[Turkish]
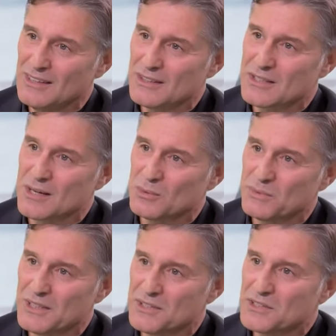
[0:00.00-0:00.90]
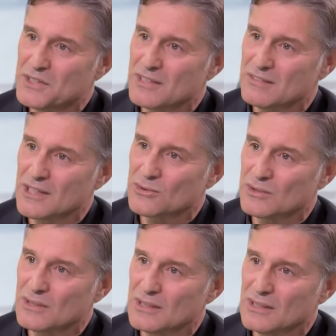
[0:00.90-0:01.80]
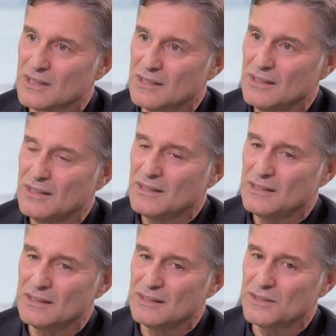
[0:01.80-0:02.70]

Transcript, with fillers: İstanbul Belediyesi Şehir Tiyatrolarına e,